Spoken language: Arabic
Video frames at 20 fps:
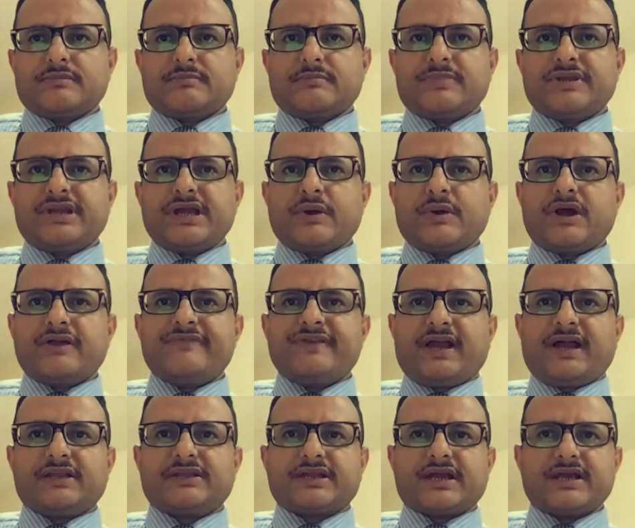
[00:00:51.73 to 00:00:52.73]

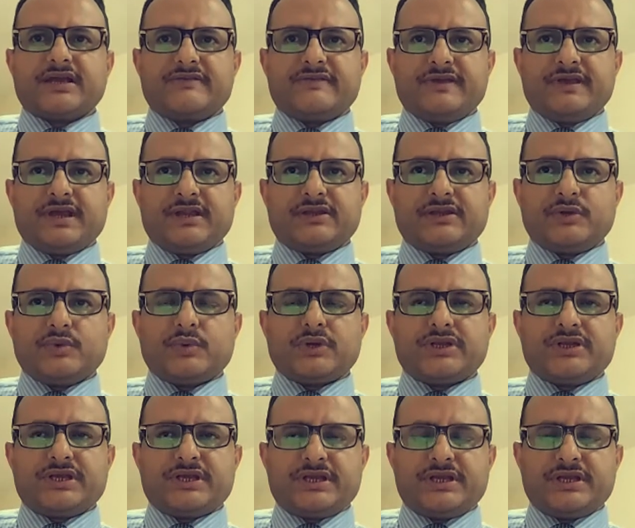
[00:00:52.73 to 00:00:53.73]
بدوافع طائفية
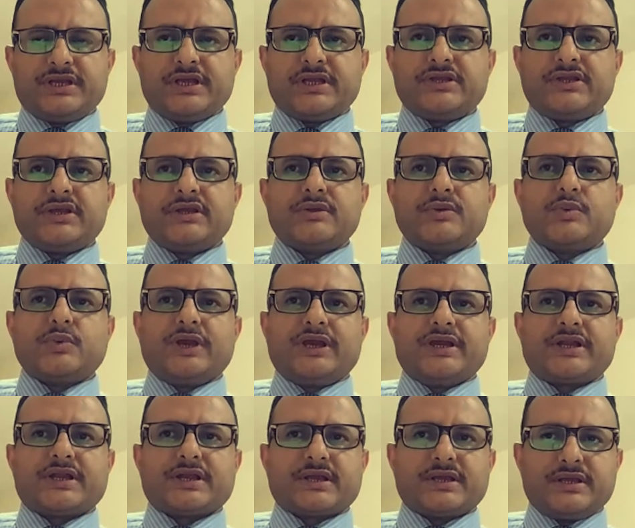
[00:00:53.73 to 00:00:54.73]
ودينية
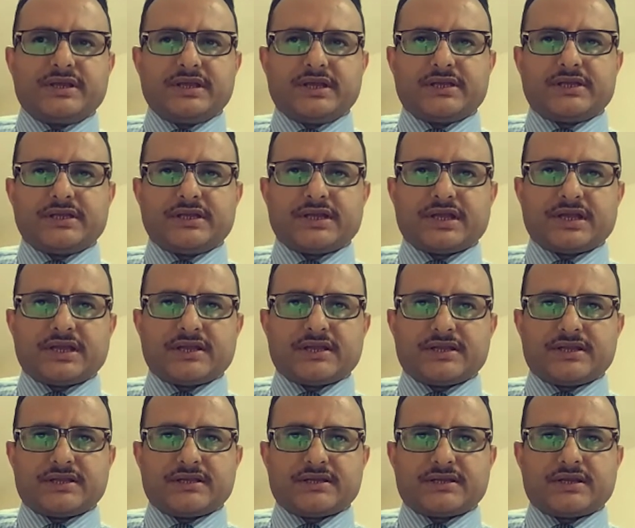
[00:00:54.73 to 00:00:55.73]
وعرقية
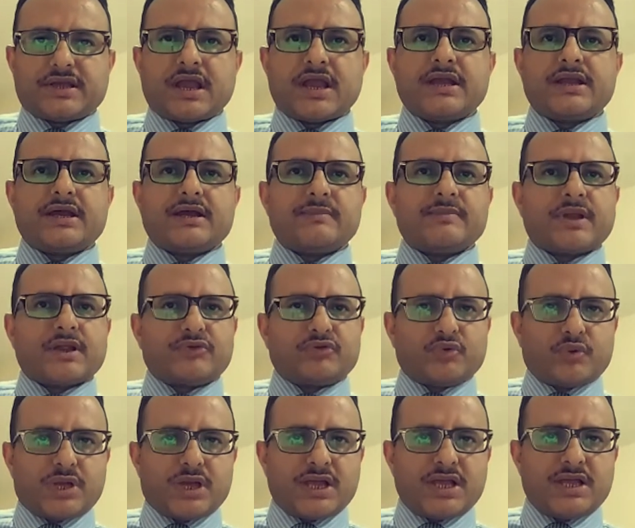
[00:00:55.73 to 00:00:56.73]
أيضا كان
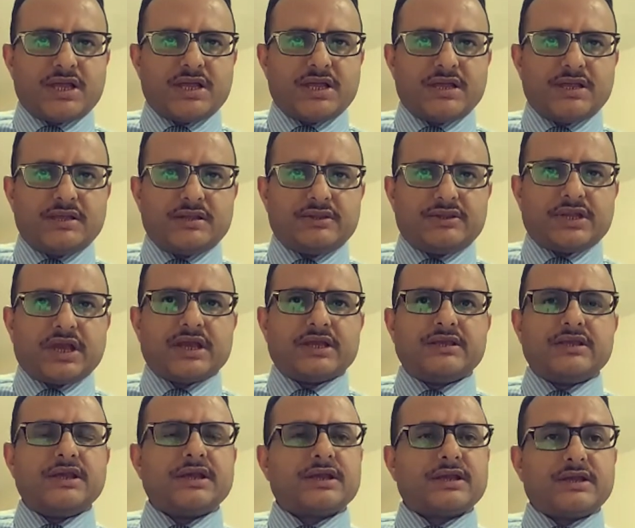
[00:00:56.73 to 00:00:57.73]
أبرزها
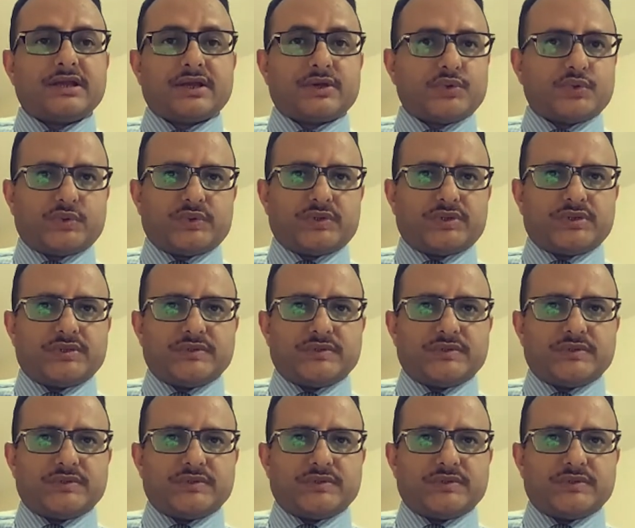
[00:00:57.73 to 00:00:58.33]
تهجير اليهود